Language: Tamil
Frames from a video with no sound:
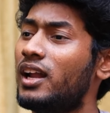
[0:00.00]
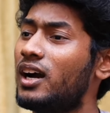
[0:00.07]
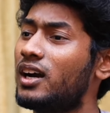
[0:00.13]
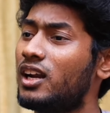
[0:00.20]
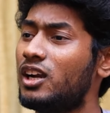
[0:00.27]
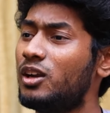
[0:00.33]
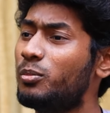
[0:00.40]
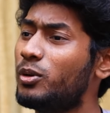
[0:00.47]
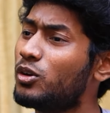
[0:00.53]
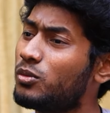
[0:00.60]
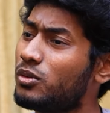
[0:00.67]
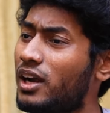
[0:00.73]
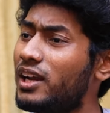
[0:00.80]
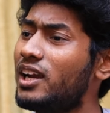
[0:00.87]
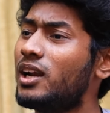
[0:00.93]
நாங்கள் ரெண்டு
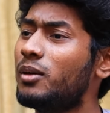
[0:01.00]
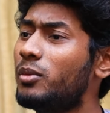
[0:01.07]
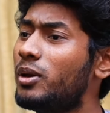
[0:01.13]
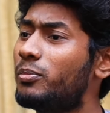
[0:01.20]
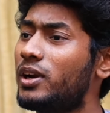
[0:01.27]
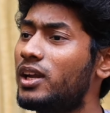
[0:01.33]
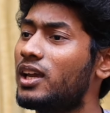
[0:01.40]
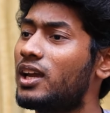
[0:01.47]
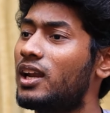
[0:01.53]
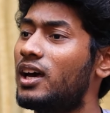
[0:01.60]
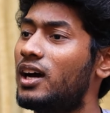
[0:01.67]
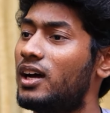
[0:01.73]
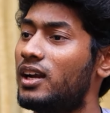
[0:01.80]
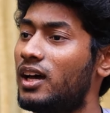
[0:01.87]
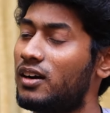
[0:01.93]
பேரும் கல்யாணமே
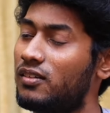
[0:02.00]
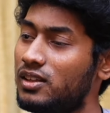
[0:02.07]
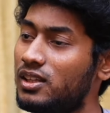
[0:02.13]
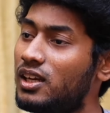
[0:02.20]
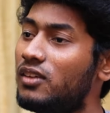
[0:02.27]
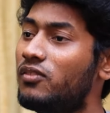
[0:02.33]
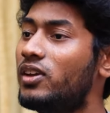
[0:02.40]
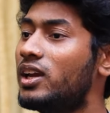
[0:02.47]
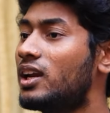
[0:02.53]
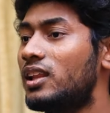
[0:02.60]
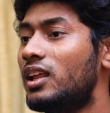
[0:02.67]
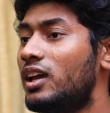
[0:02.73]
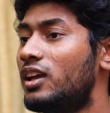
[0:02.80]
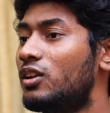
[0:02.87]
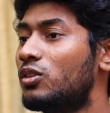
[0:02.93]
பண்ணிக்கல நாங்கள் வந்து
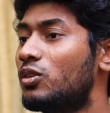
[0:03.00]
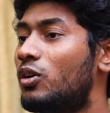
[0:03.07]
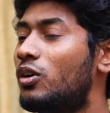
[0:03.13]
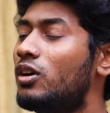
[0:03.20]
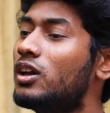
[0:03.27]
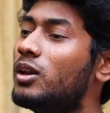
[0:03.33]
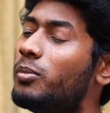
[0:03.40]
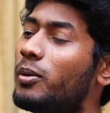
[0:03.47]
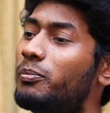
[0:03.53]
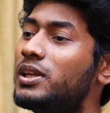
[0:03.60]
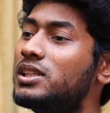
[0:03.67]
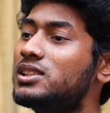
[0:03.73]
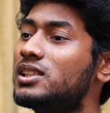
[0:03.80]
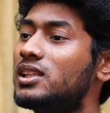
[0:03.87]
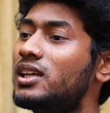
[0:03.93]
லிவிங்கில் தான் இருந்தோம் இப்போ
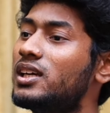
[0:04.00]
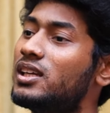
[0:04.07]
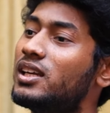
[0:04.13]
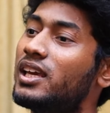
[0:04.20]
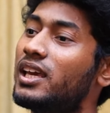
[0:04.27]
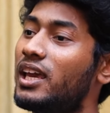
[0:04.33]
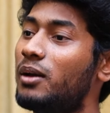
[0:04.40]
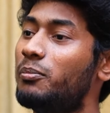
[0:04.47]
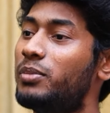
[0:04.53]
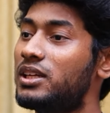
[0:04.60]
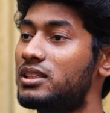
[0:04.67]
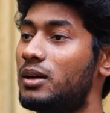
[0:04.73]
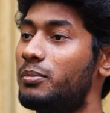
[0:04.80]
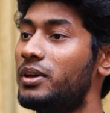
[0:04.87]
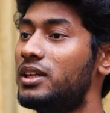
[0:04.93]
பிரிஞ்சதை நீங்கள் ஏன்
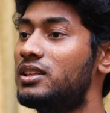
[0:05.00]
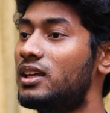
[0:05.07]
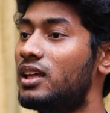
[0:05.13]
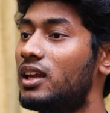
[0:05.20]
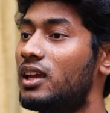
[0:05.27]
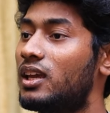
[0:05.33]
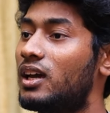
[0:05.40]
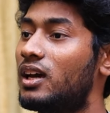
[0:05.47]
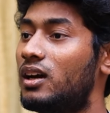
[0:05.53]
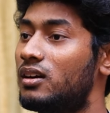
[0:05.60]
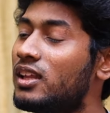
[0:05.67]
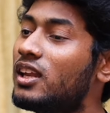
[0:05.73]
பெருசாக பேசிக்கிறீங்க